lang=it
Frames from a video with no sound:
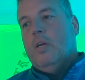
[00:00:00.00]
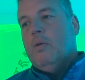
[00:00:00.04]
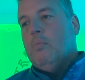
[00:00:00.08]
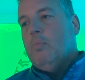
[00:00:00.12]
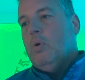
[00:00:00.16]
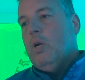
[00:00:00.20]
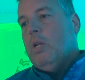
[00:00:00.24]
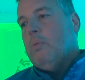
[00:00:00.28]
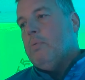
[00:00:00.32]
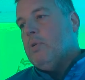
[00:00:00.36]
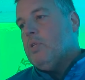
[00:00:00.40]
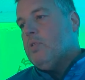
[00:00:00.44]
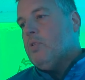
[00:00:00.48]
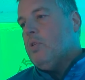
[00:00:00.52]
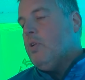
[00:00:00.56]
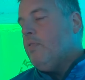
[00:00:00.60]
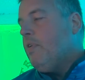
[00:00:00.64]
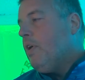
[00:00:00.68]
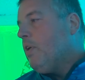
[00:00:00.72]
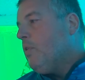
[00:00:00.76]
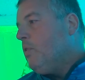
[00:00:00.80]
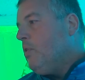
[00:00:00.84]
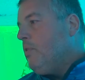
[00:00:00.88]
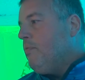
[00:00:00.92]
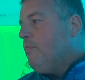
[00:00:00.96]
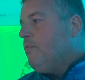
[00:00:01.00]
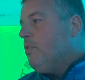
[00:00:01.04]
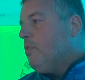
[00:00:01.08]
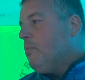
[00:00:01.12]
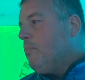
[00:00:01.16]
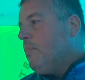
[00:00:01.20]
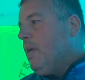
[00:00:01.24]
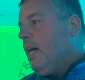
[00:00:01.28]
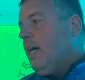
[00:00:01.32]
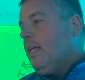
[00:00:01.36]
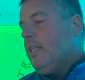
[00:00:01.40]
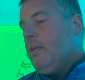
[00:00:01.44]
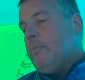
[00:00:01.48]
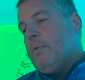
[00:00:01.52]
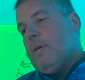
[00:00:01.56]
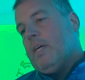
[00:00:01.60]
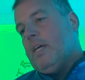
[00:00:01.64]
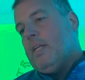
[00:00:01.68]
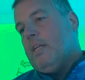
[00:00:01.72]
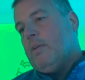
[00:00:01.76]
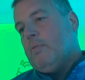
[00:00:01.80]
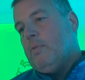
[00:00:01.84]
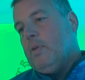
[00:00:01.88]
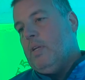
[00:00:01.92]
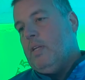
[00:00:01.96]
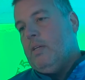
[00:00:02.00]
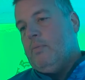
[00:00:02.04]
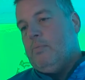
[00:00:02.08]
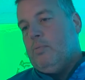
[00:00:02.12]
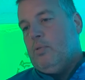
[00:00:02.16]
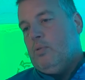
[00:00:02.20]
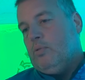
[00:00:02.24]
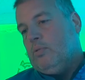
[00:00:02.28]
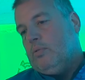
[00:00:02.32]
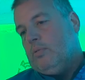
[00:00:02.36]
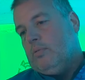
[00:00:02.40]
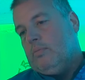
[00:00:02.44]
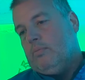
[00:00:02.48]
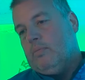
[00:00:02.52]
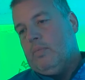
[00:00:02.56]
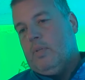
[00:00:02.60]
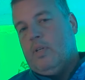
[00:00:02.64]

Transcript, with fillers: poi le persone vengono informate magari quelle più